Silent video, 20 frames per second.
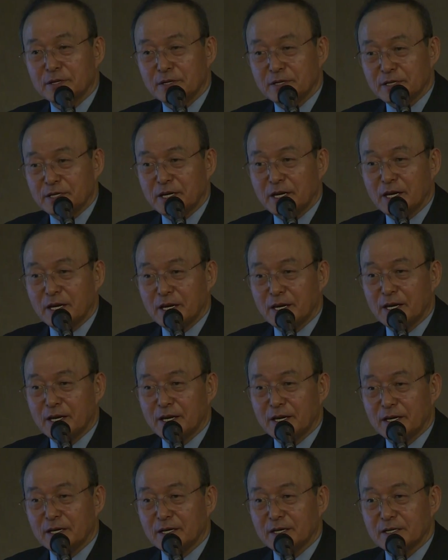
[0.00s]
이게
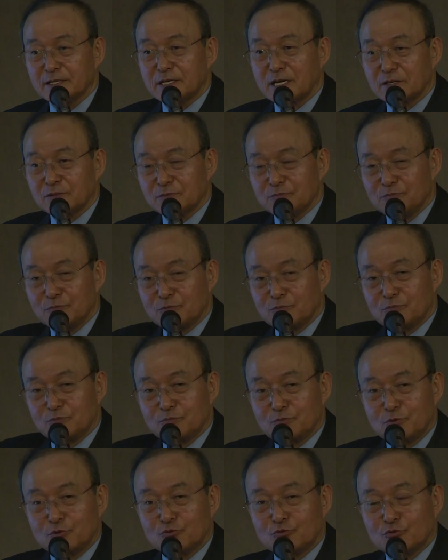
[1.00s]

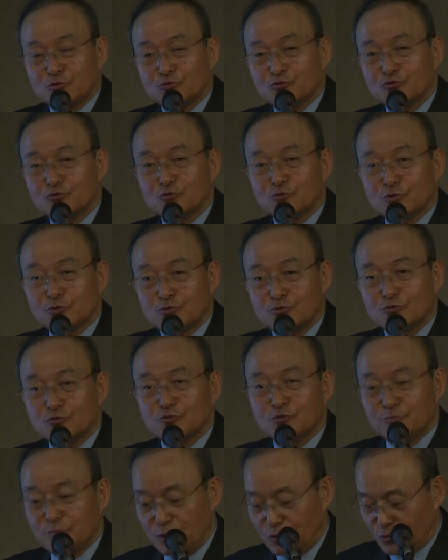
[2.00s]
미국은 중국을
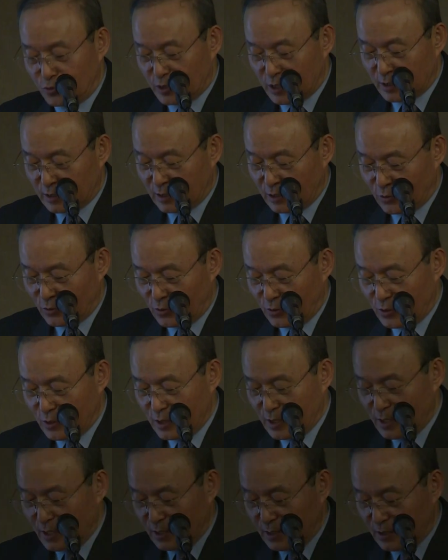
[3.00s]
중국은 미국을 상대로
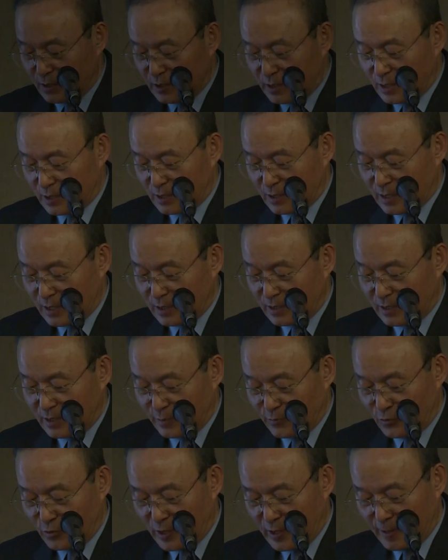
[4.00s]
이걸 생각을 하기
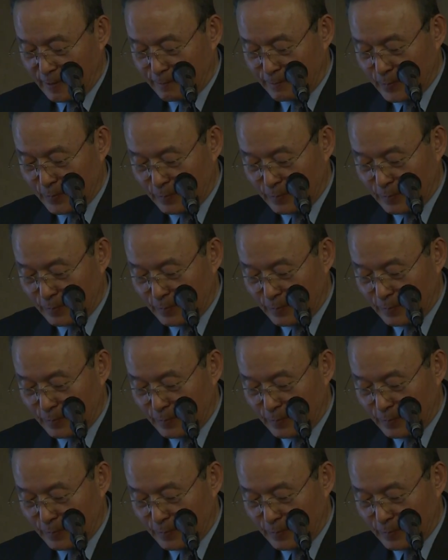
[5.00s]
때문에